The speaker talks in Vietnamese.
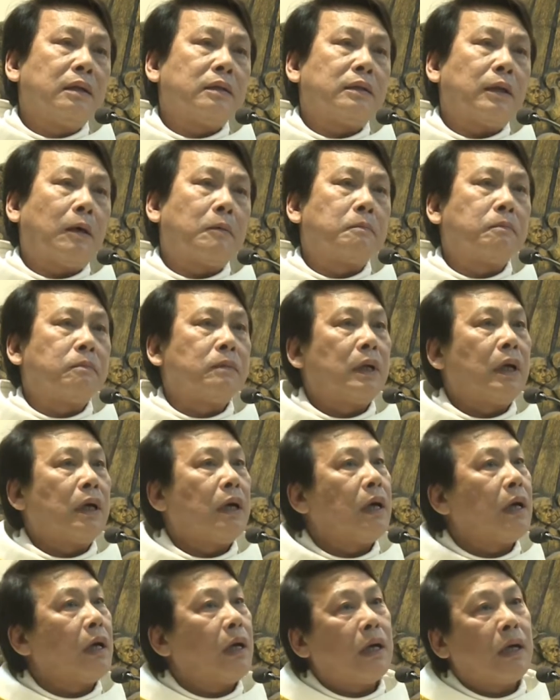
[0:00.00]
trong
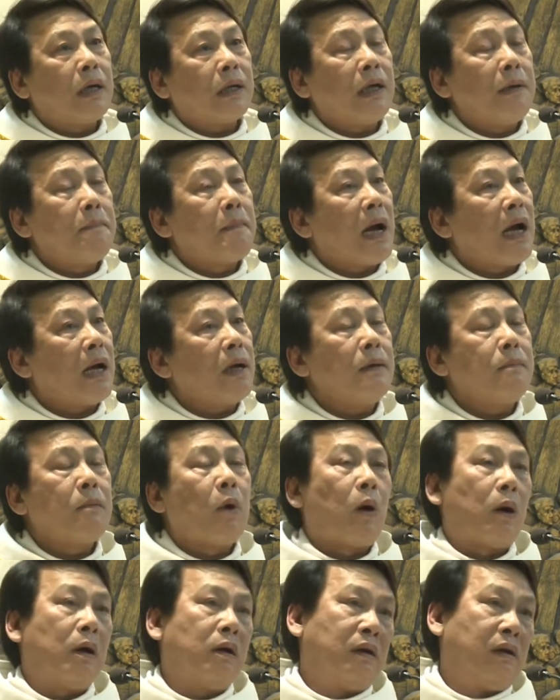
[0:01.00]
ờ, cái máng
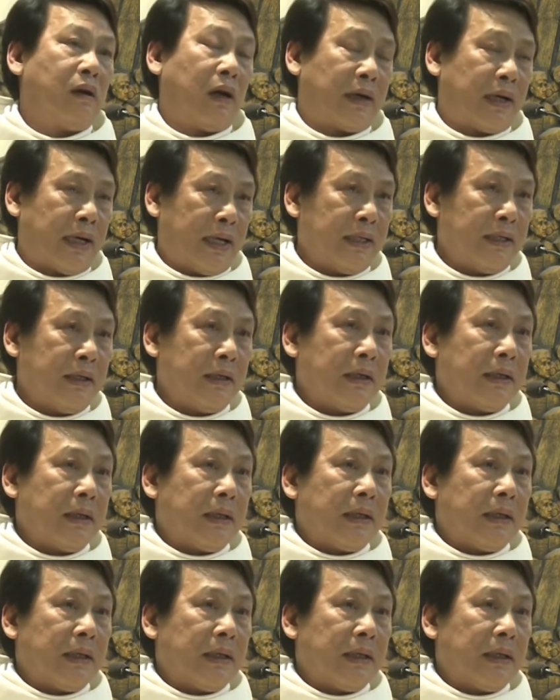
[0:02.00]
bò lừa đấy,